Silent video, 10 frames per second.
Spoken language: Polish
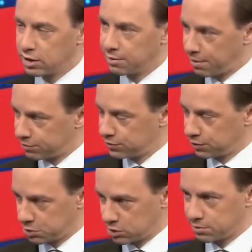i
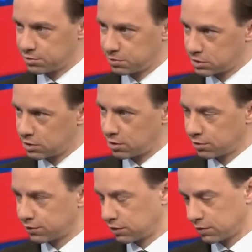prawdziwych przestępców
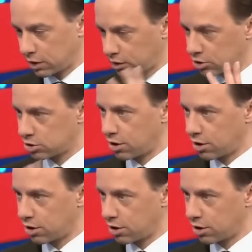międzynarodowych, nie wiem, handlarzy